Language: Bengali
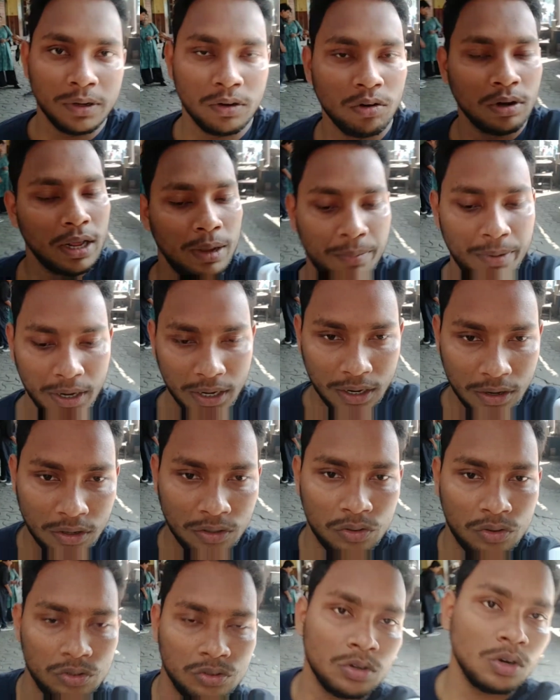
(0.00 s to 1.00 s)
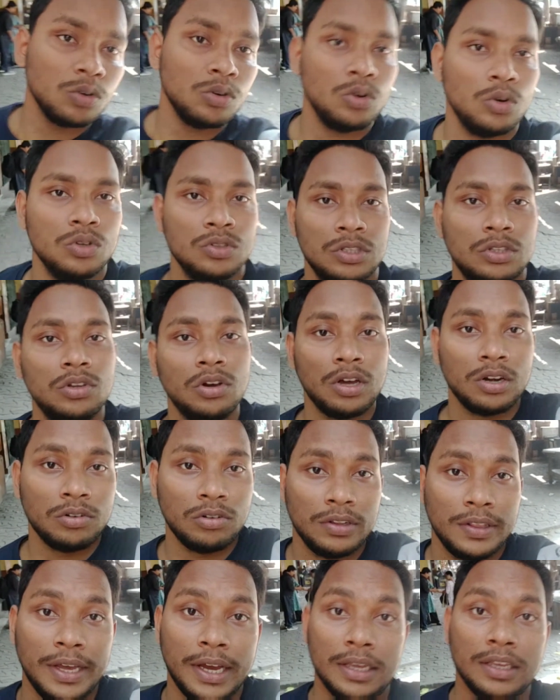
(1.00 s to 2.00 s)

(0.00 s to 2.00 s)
আসবেন ওটাই বেটার তো চলুন লস্যি দোকানগুলো